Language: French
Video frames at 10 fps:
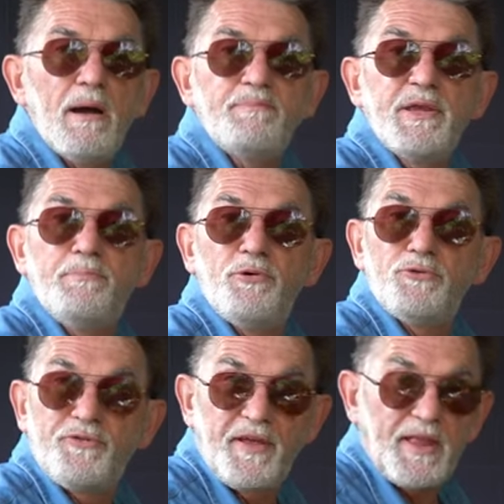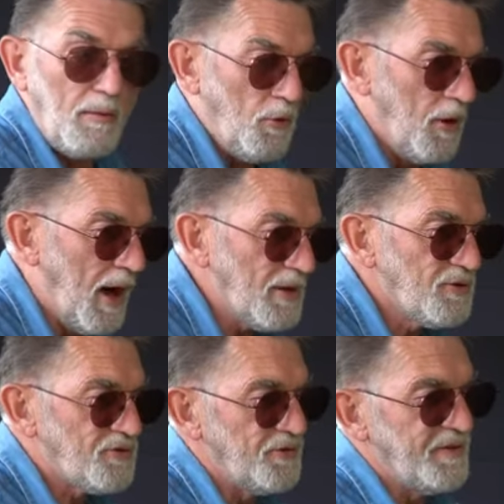un petit peu de cet arbre-là,
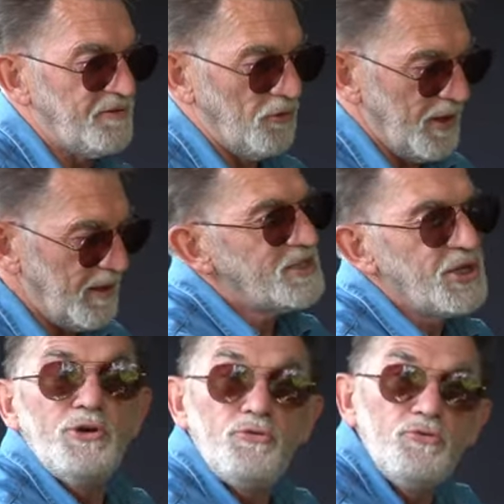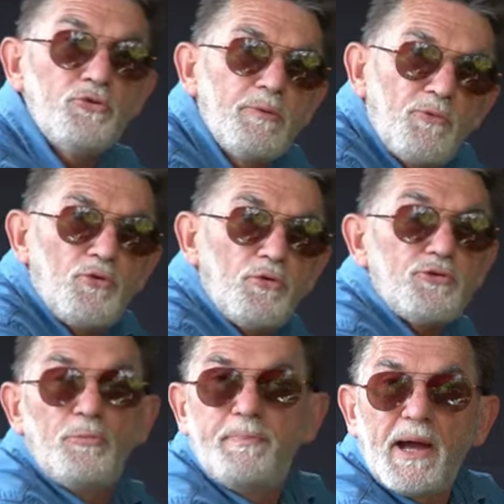de son historique. J'ai eu une
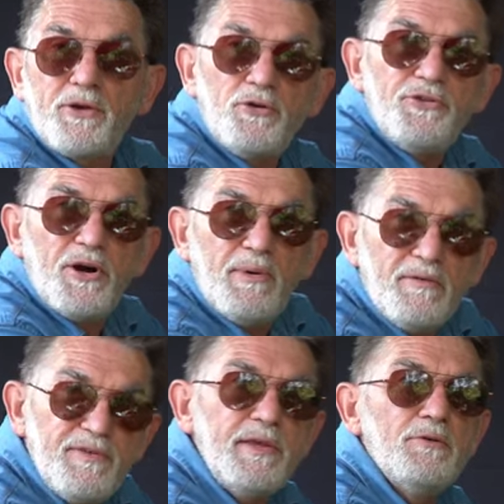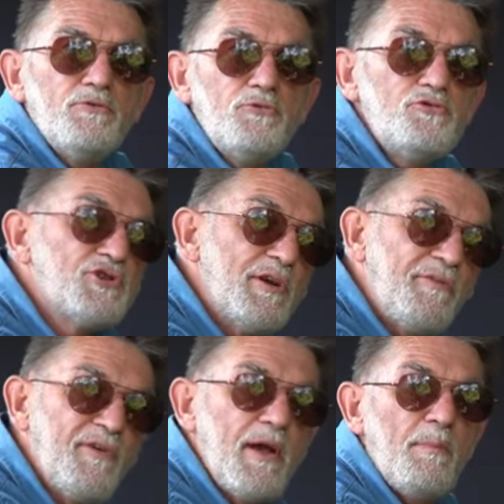courte période dans ma vie où j'ai
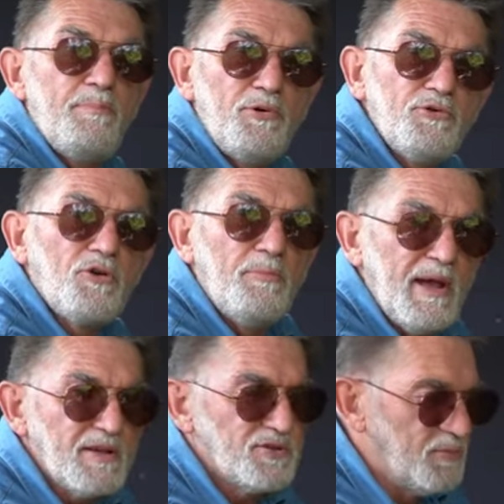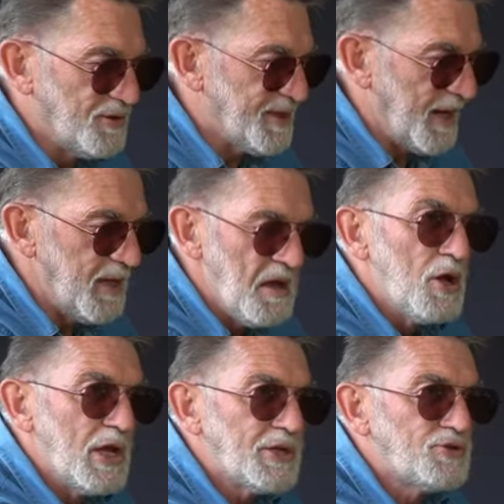fait un peu de commerce du bonsaïs,
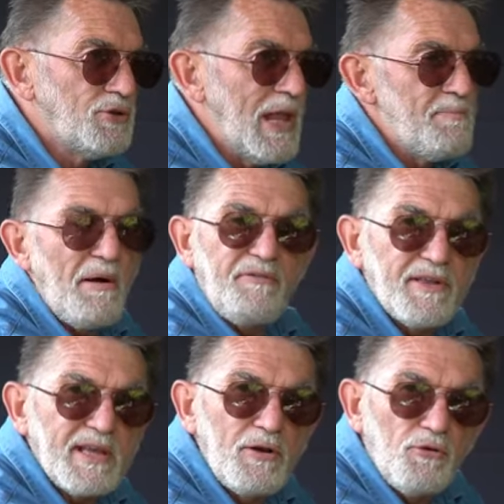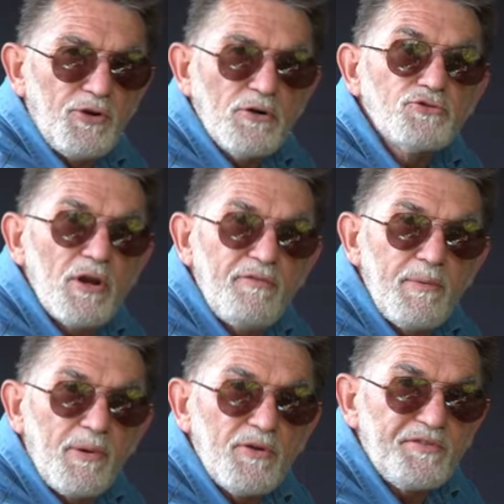et je ne l'ai pas fait très longtemps, je l'ai
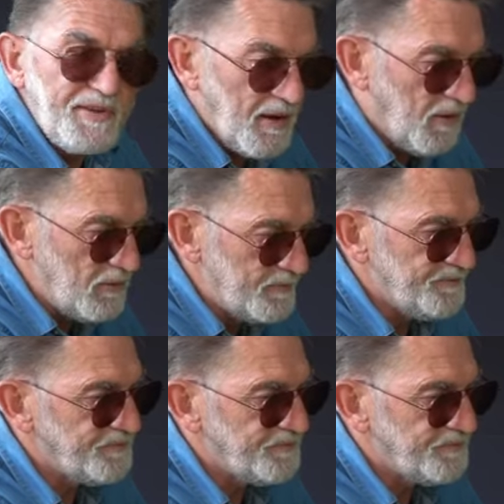fait pendant 5 ans.